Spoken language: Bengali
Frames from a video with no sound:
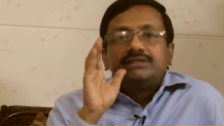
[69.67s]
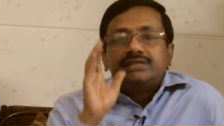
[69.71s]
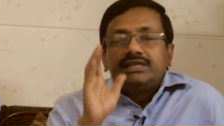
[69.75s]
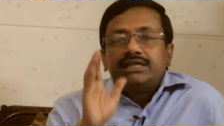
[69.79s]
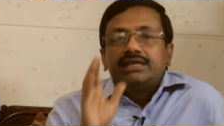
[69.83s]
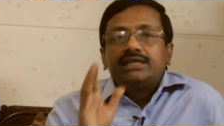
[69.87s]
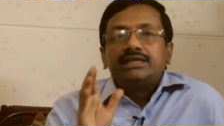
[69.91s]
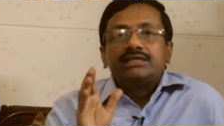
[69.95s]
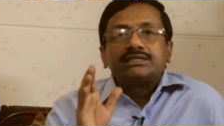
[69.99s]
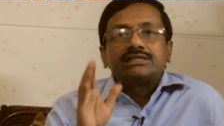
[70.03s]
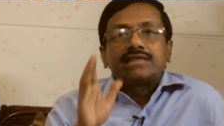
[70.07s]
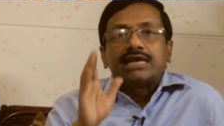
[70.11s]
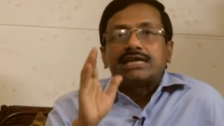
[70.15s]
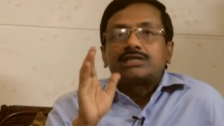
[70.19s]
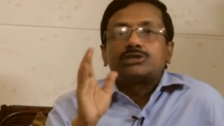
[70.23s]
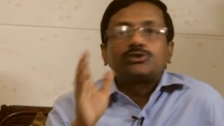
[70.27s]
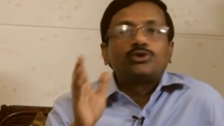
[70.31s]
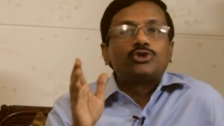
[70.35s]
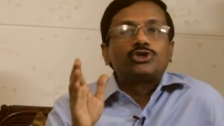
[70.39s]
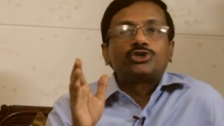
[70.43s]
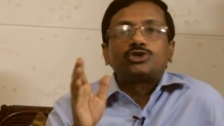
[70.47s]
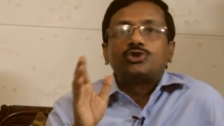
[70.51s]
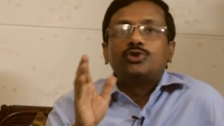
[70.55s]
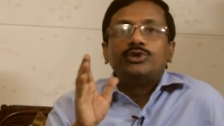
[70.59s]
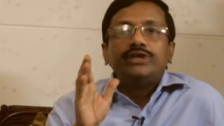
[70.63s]
যে
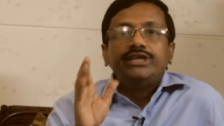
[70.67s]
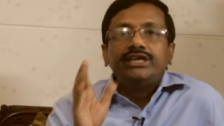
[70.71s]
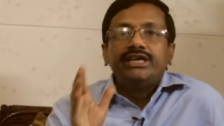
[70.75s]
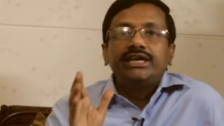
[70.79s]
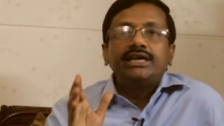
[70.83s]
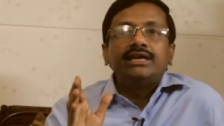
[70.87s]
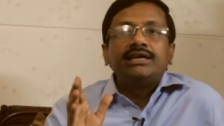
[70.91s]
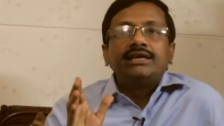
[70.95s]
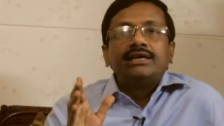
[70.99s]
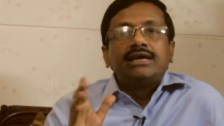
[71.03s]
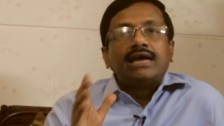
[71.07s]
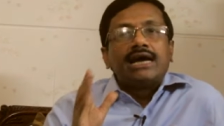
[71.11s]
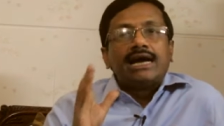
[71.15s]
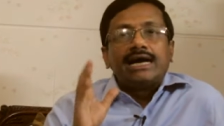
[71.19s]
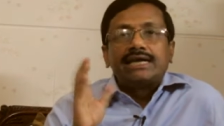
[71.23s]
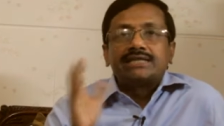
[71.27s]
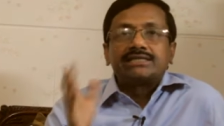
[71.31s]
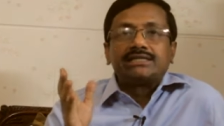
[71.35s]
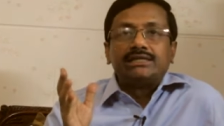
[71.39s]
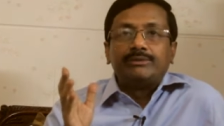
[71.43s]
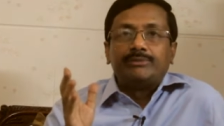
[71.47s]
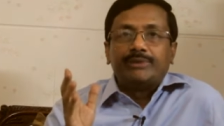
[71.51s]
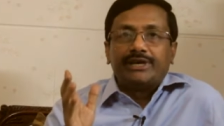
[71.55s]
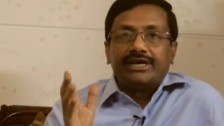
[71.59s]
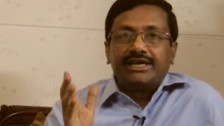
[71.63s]
শ্বাসকষ্ট নিয়ে
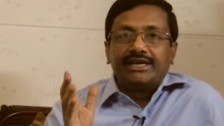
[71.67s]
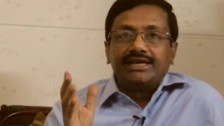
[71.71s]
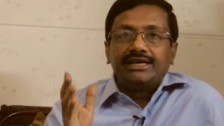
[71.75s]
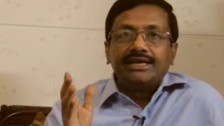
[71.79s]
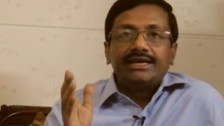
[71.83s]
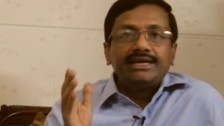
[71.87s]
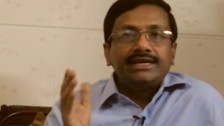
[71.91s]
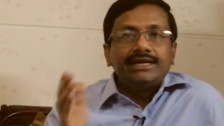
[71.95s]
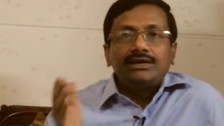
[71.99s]
আসতে পারে